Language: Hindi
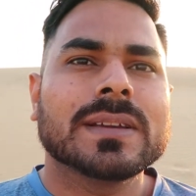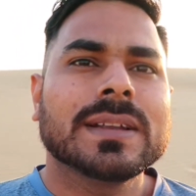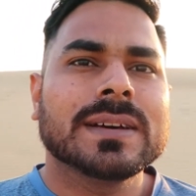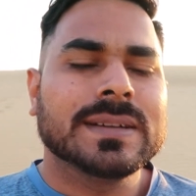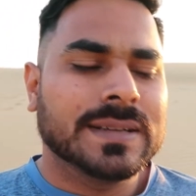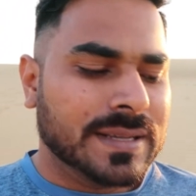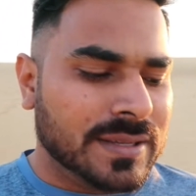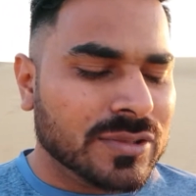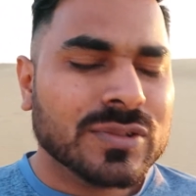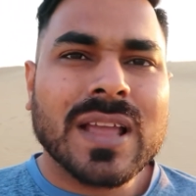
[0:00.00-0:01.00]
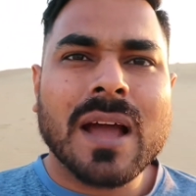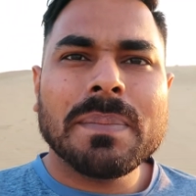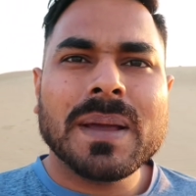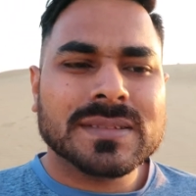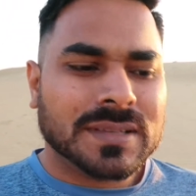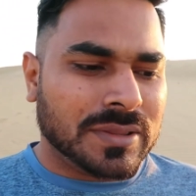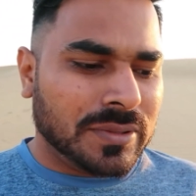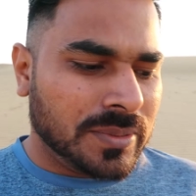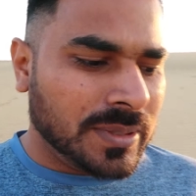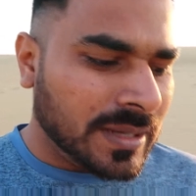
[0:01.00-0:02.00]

है ना तो यहाँ पे आ सकते हो